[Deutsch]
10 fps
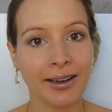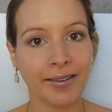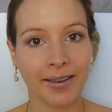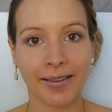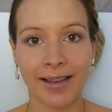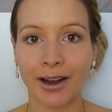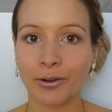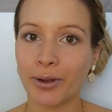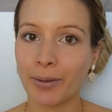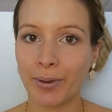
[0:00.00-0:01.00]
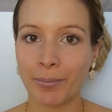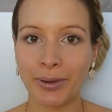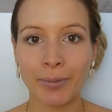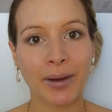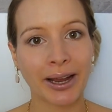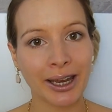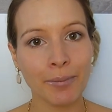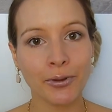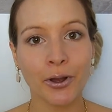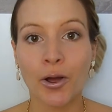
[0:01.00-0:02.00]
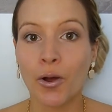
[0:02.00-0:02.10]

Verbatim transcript: die es jetzt aktuell bei Bipa gibt.